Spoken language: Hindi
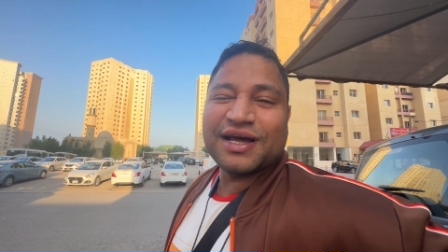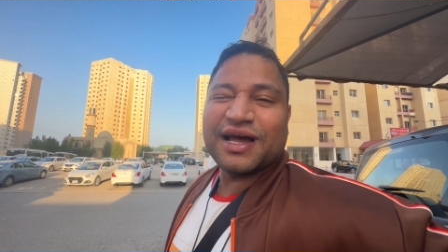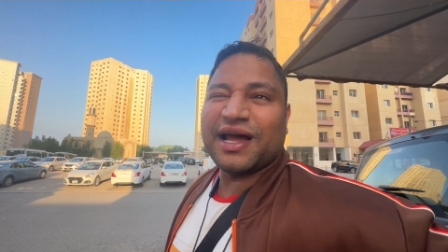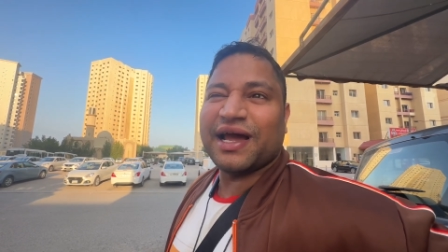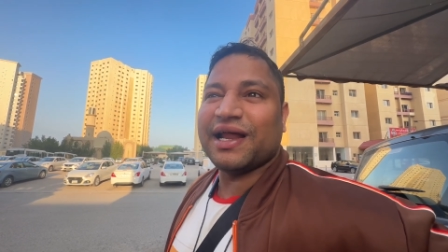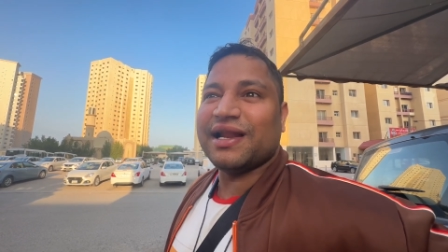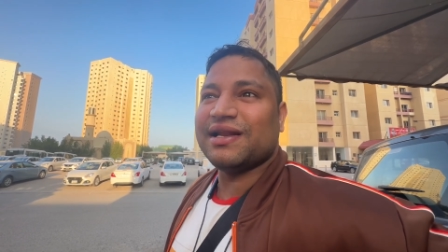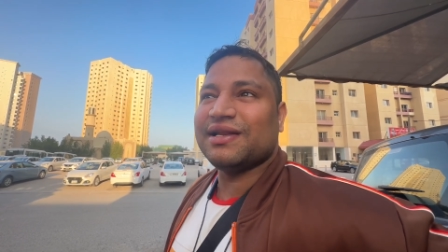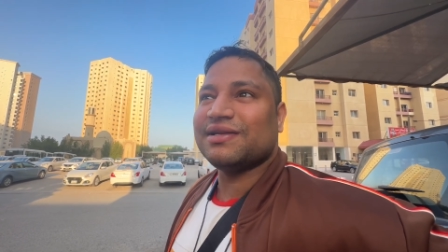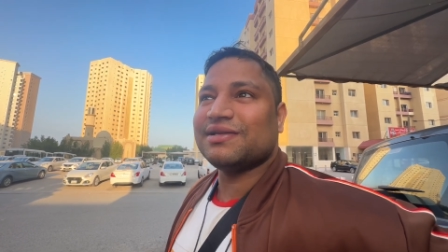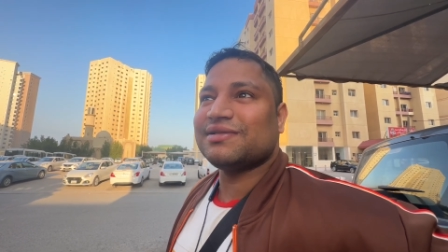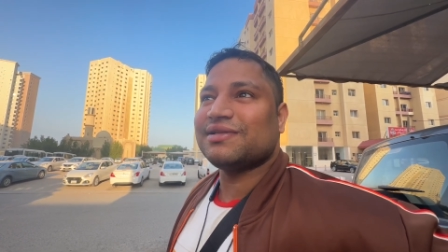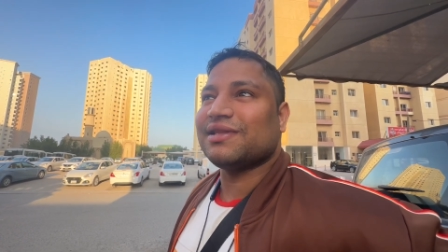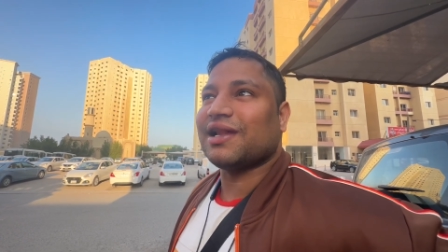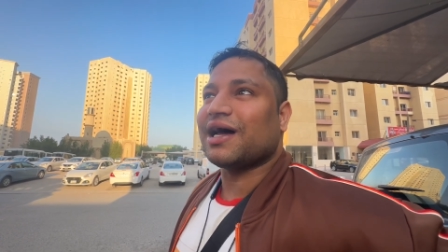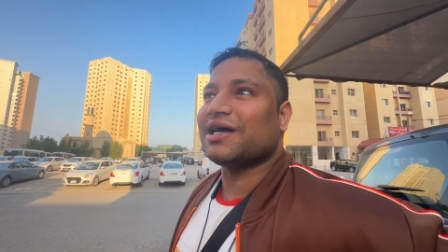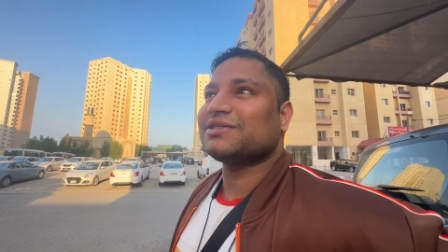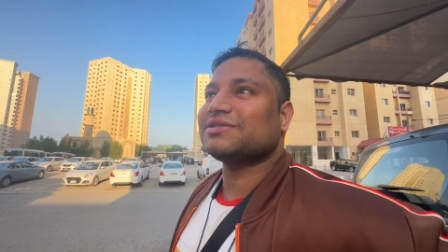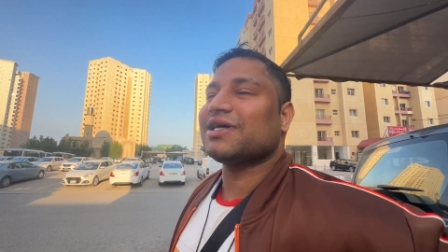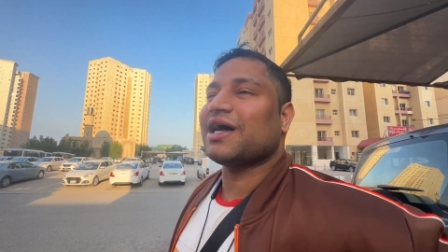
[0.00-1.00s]
एंड
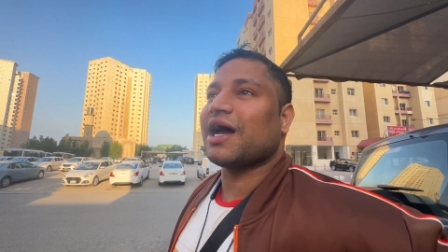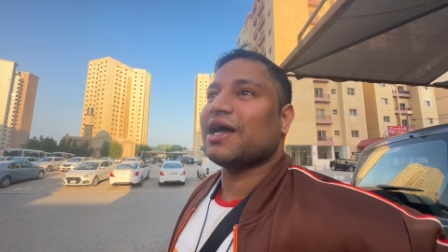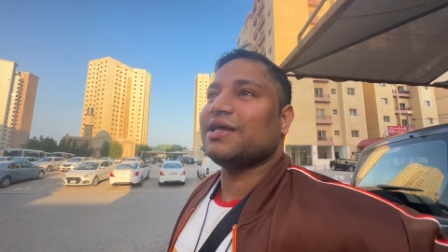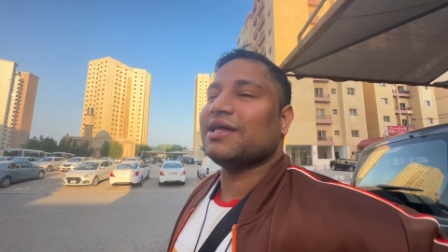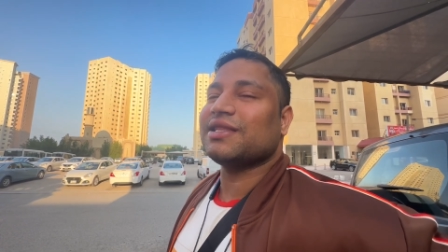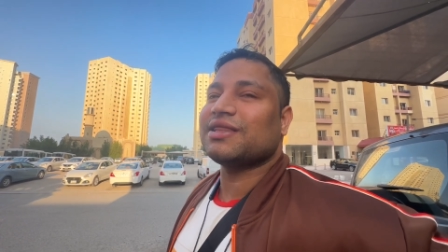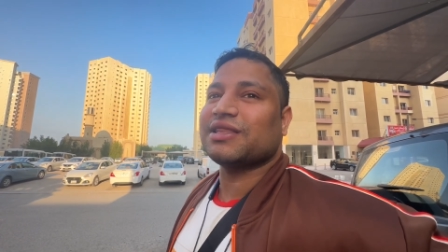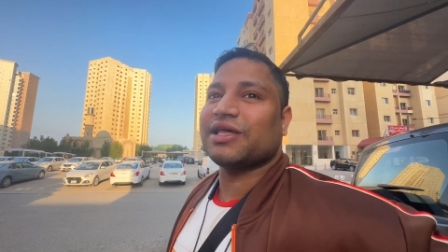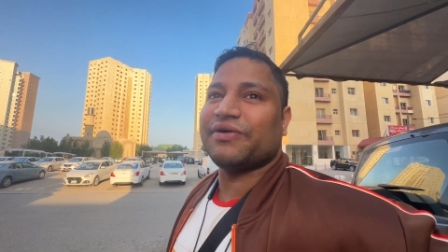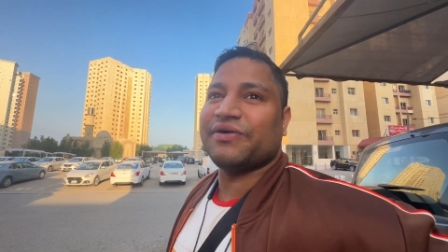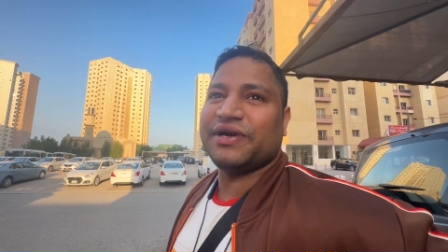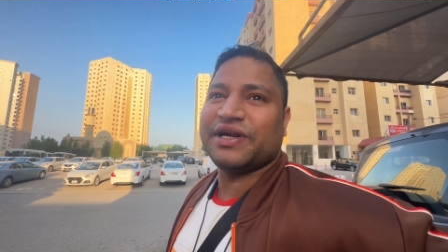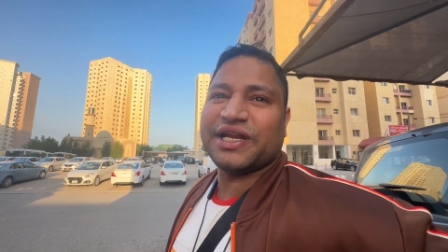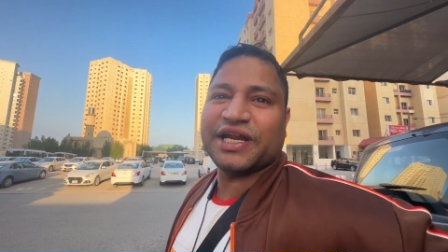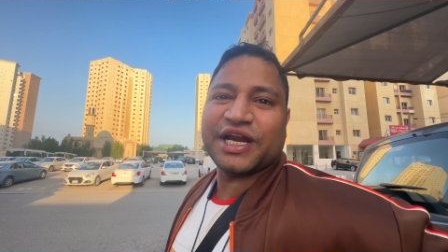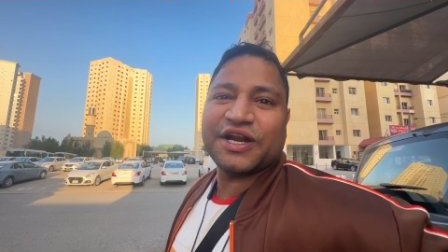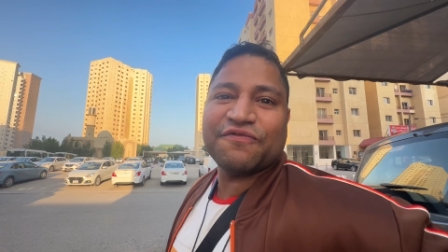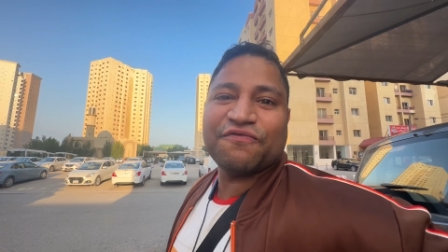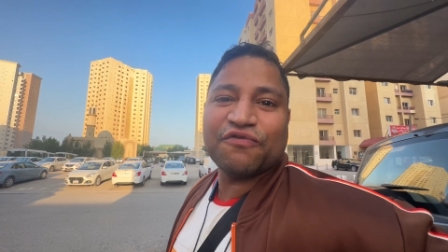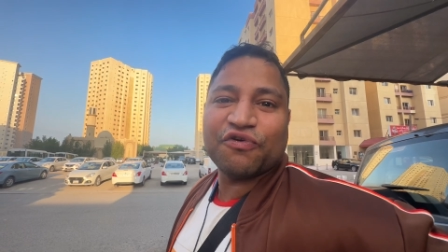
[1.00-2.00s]
लास्ट हाईएस्ट
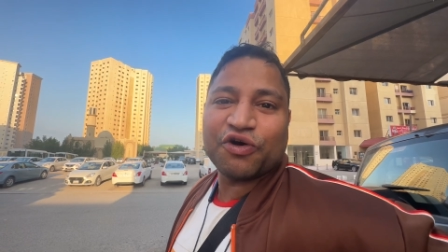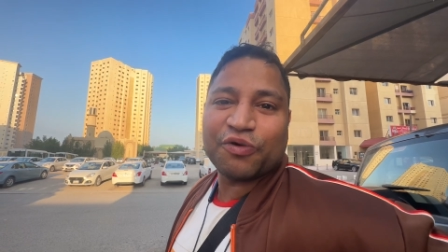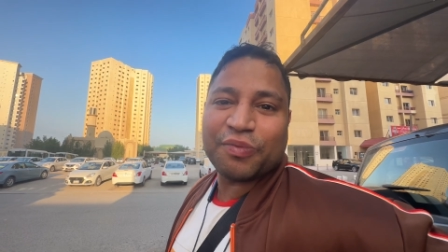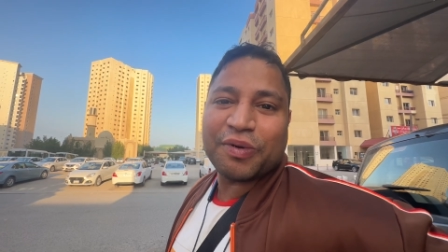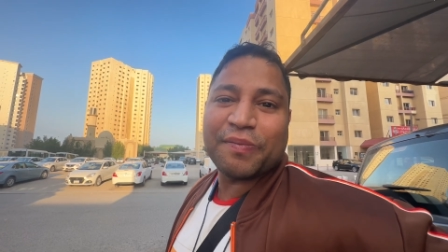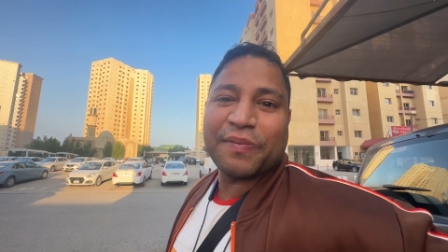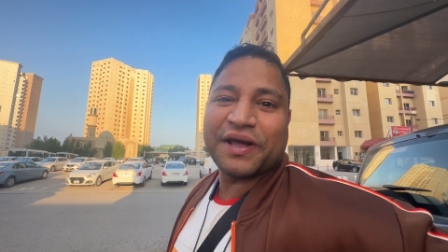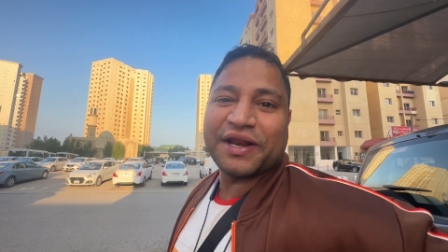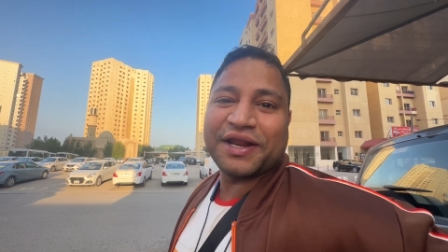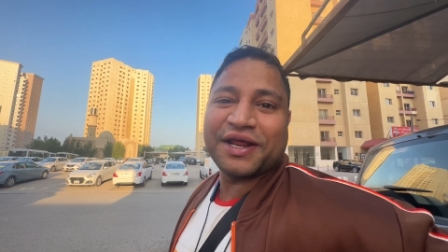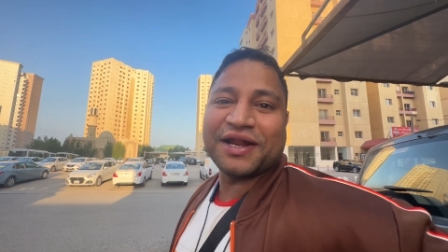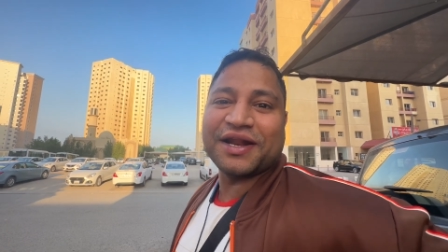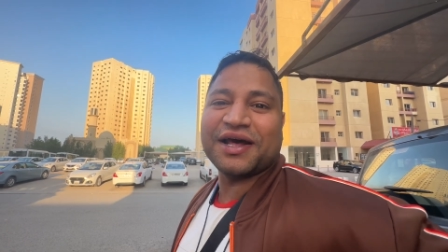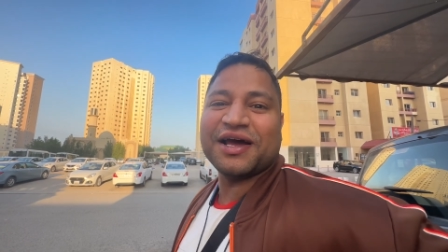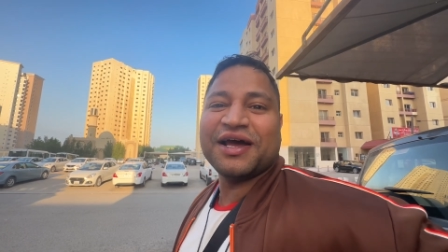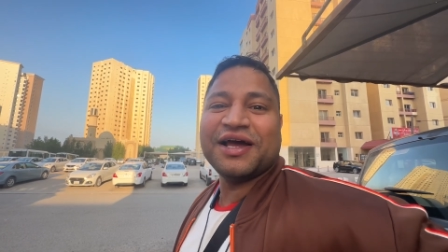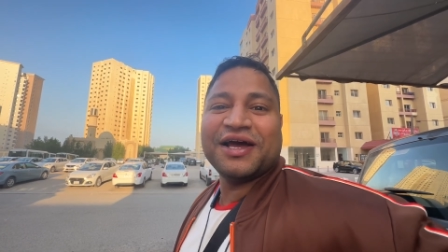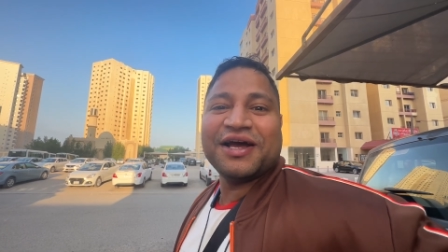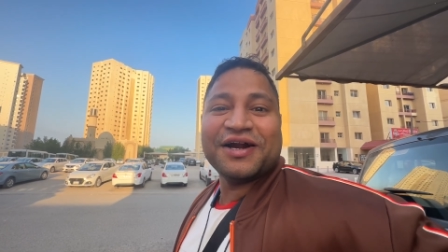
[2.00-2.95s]
एट फ्लोर पे मैंने ना